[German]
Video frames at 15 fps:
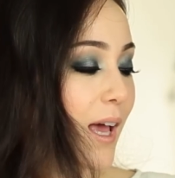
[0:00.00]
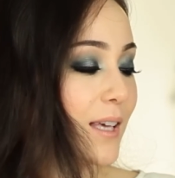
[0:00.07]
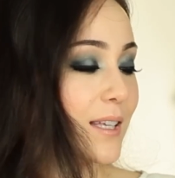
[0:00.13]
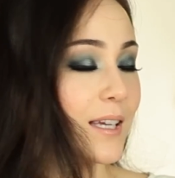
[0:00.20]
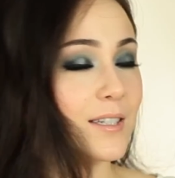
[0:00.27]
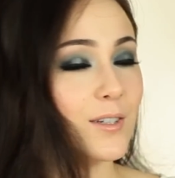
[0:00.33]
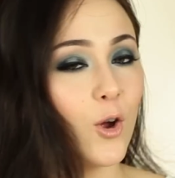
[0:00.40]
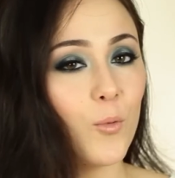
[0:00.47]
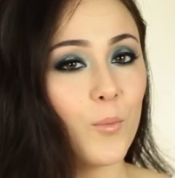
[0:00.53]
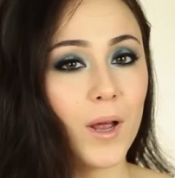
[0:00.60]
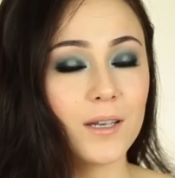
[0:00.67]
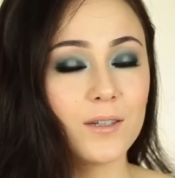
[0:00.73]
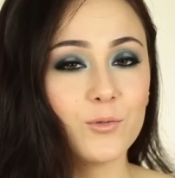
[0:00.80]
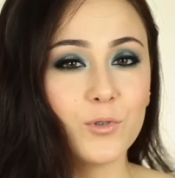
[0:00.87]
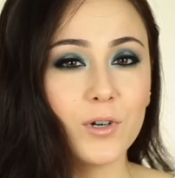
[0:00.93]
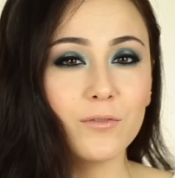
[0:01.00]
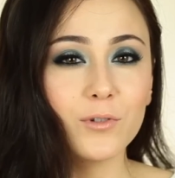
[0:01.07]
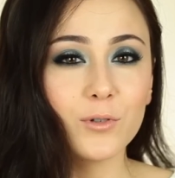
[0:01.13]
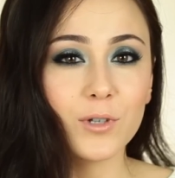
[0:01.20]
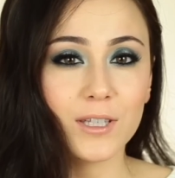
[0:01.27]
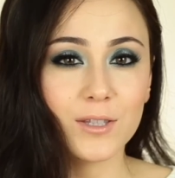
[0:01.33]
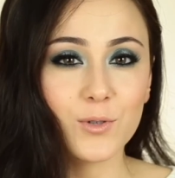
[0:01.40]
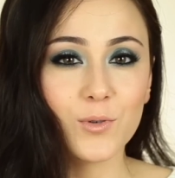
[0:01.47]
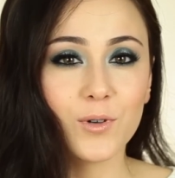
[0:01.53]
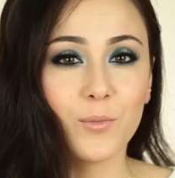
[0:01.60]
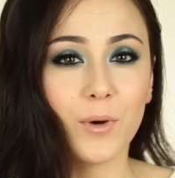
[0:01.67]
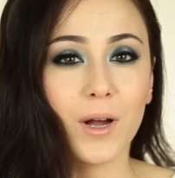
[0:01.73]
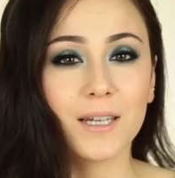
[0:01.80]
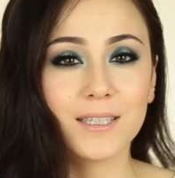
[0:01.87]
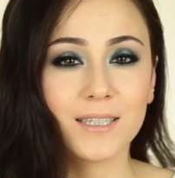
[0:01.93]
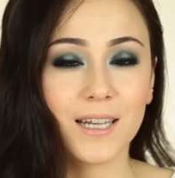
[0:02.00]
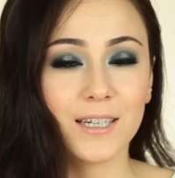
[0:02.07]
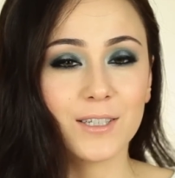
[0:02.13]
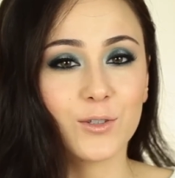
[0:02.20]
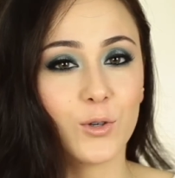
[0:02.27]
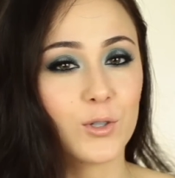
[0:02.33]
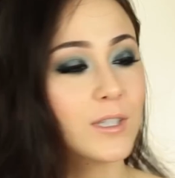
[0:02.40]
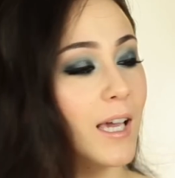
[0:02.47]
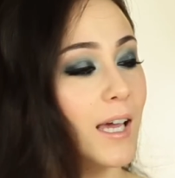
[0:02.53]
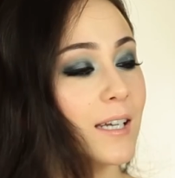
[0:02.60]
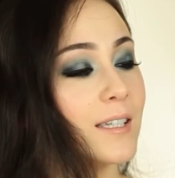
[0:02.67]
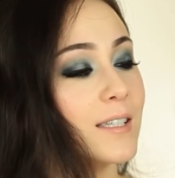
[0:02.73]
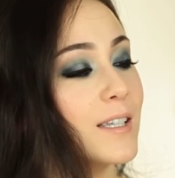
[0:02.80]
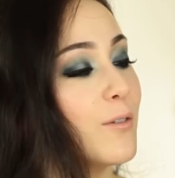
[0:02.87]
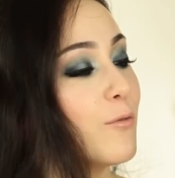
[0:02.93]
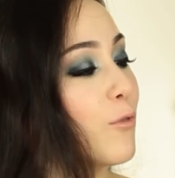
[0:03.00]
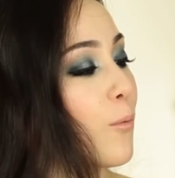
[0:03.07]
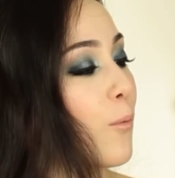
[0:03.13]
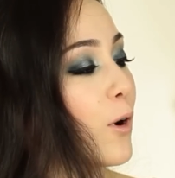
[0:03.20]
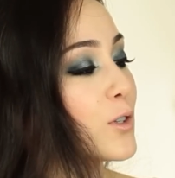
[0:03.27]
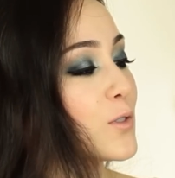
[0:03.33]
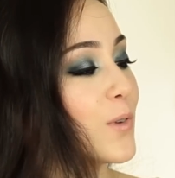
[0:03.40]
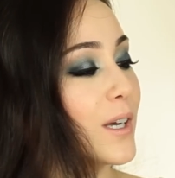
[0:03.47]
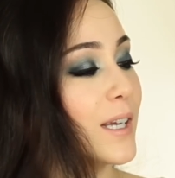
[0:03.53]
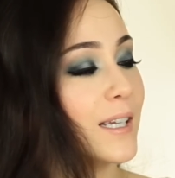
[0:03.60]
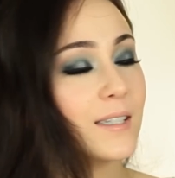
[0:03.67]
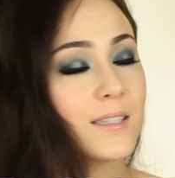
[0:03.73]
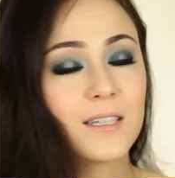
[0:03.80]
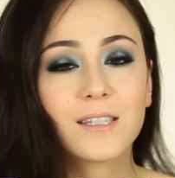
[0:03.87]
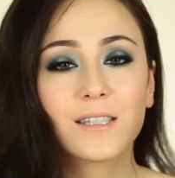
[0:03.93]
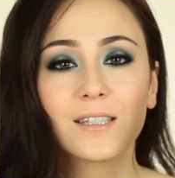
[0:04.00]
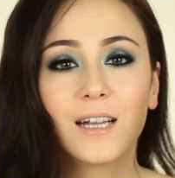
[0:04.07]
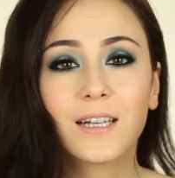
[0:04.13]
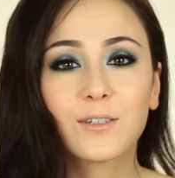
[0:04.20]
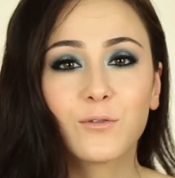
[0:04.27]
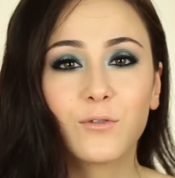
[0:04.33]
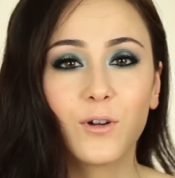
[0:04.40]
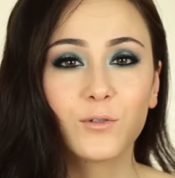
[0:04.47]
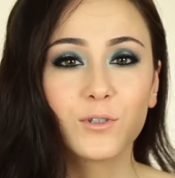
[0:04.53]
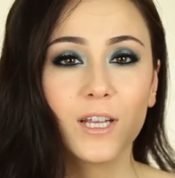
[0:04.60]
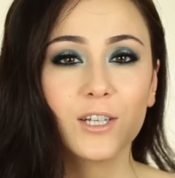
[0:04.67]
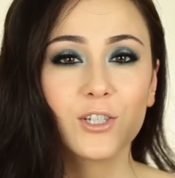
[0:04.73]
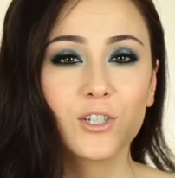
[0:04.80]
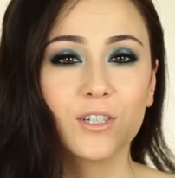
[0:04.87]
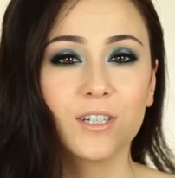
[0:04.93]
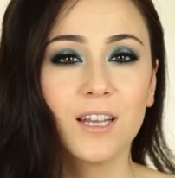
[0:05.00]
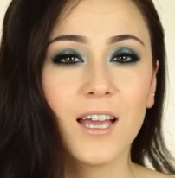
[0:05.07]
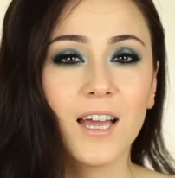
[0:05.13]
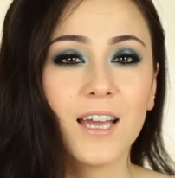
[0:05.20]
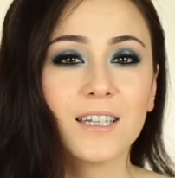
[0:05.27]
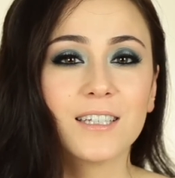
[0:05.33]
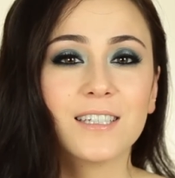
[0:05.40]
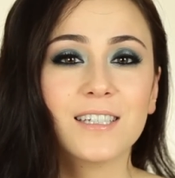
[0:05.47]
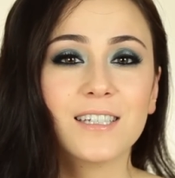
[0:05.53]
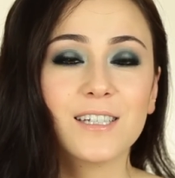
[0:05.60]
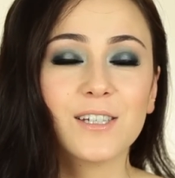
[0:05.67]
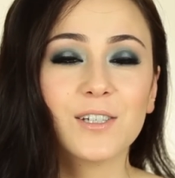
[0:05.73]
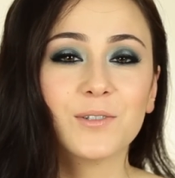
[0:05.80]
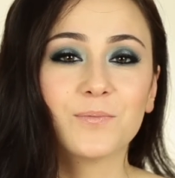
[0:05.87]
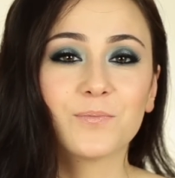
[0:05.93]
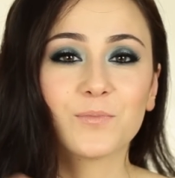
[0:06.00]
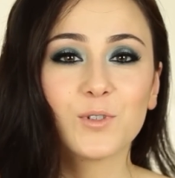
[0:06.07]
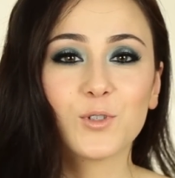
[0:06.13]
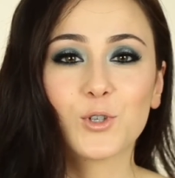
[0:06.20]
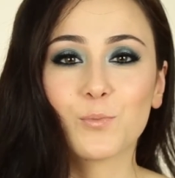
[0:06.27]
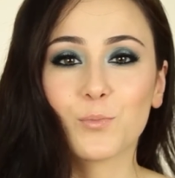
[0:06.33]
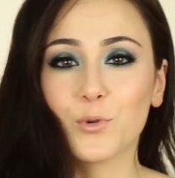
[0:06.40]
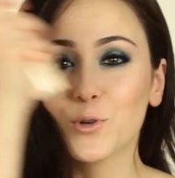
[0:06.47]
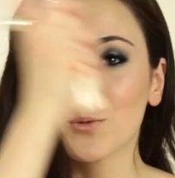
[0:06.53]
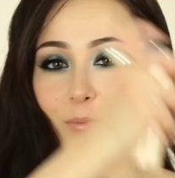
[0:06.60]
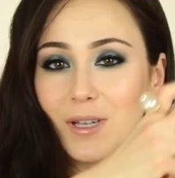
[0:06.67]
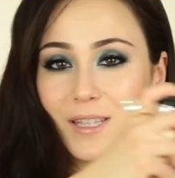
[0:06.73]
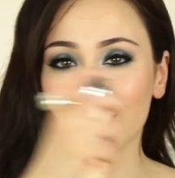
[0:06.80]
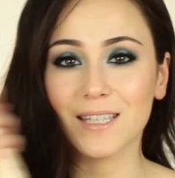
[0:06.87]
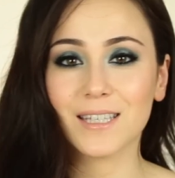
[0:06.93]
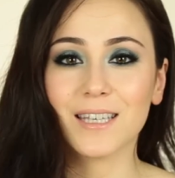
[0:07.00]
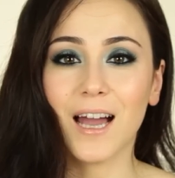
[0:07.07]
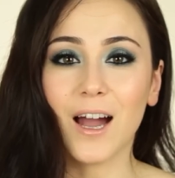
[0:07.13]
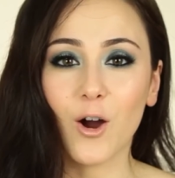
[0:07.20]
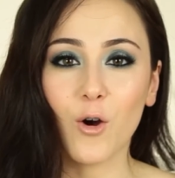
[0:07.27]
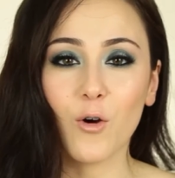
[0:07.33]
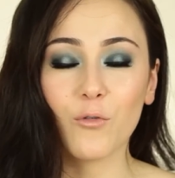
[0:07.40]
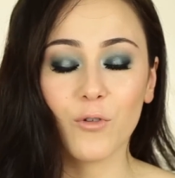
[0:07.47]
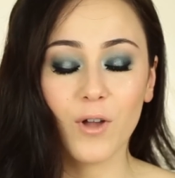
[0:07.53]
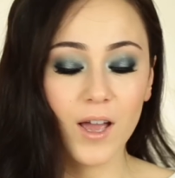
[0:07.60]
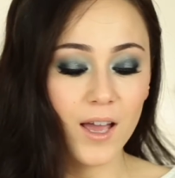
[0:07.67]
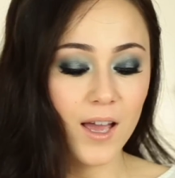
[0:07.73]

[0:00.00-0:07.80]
Ich hatte auch meine Review dazu gebracht, die kann ich euch gerne in die Infobox verlinken. Das ist halt eine Foundation, die sprüht man sich auf.